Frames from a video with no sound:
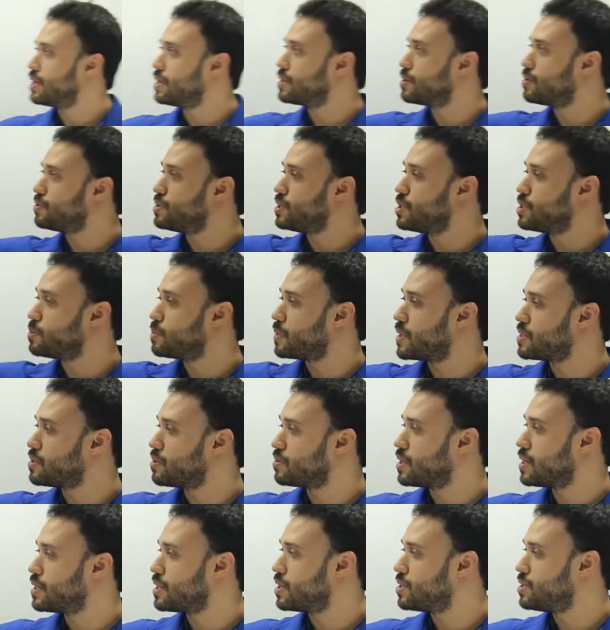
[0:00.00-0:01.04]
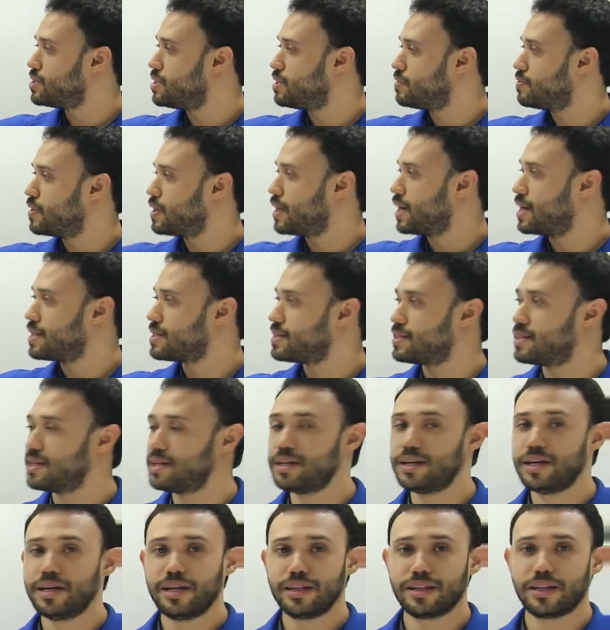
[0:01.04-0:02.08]
Então, gente, para essa alternativa, a
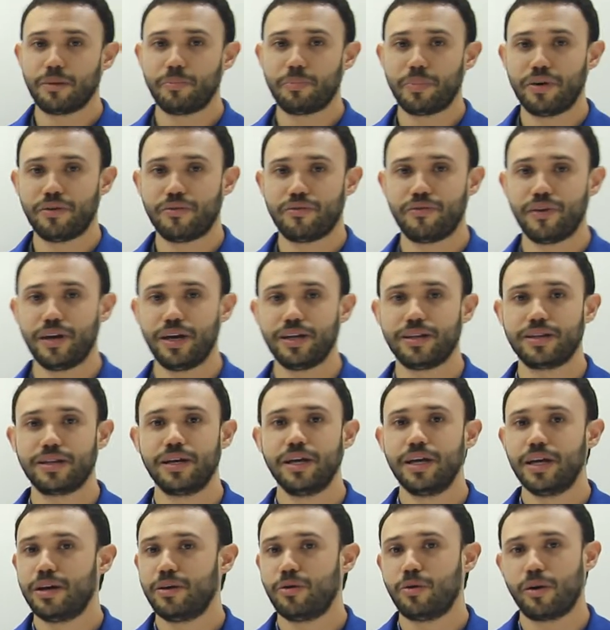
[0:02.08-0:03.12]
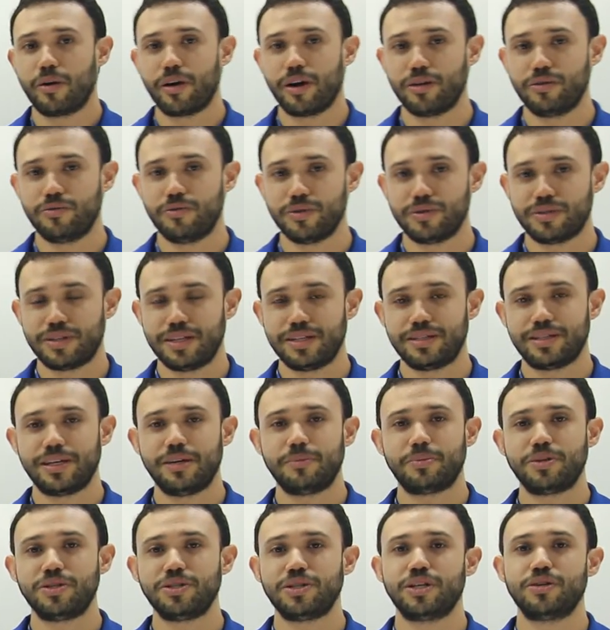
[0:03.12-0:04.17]
C está perfeita. Eu aguardo vocês
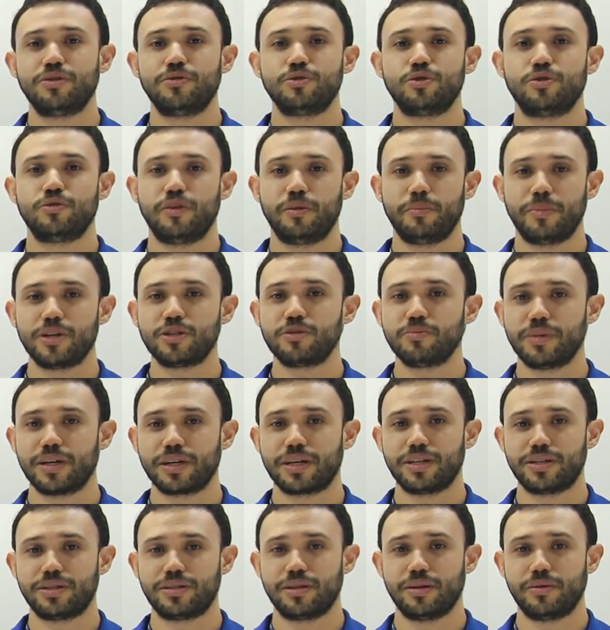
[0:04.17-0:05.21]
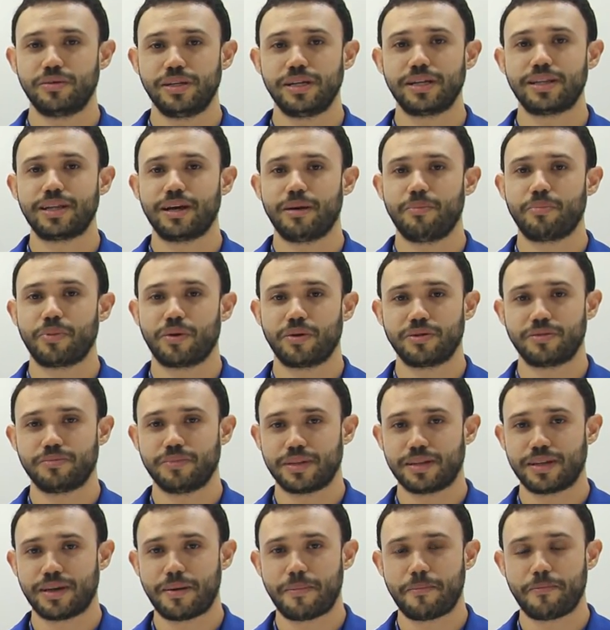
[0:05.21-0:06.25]
aí para a gente resolver mais uma questão e até a
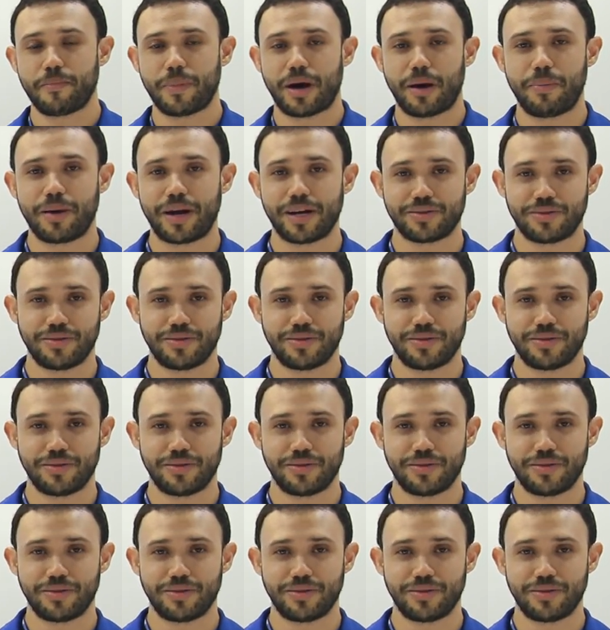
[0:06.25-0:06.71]
próxima, tá? Abraço!